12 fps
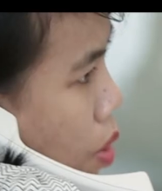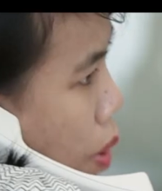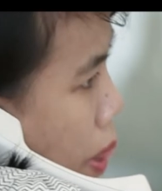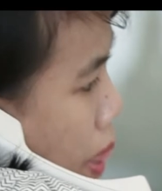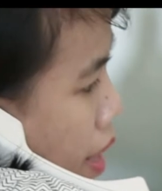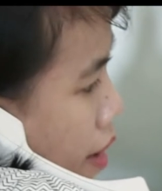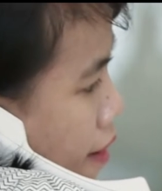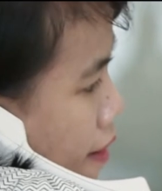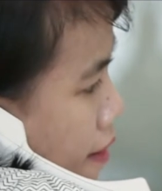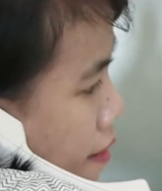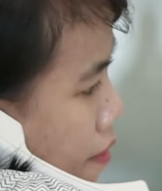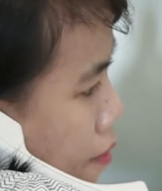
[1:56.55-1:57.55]
の社会人になっ
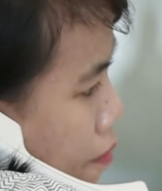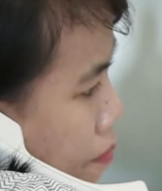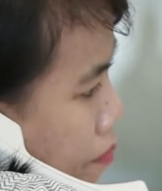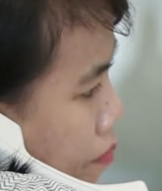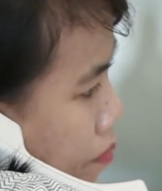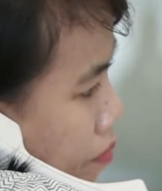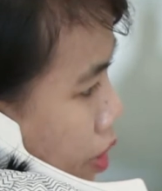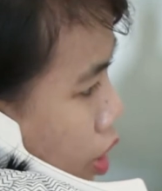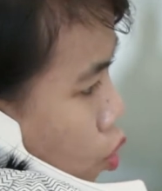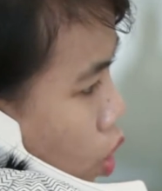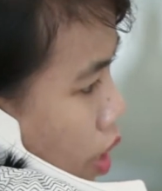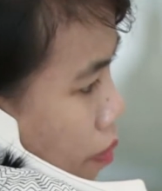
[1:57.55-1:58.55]
た時にこ
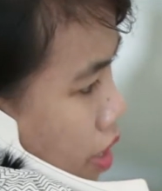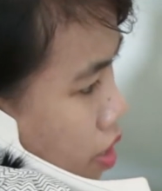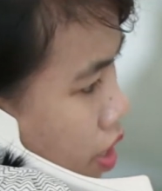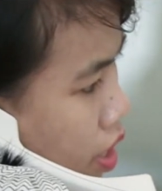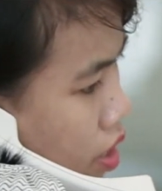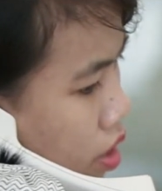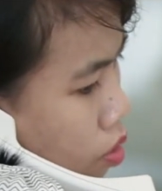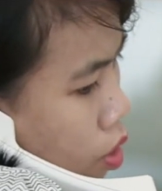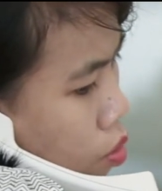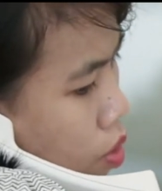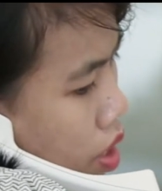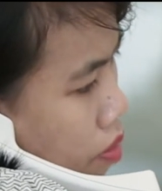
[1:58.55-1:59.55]
うアウトプット
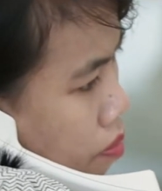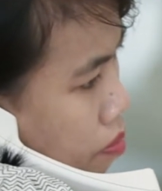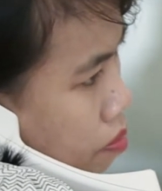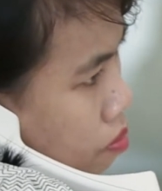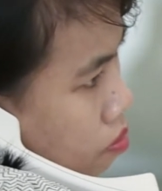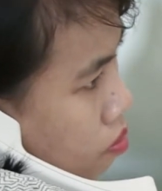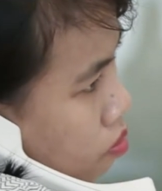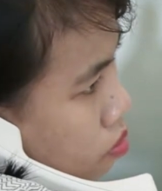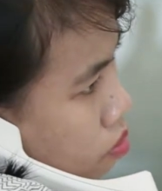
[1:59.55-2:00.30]
できるような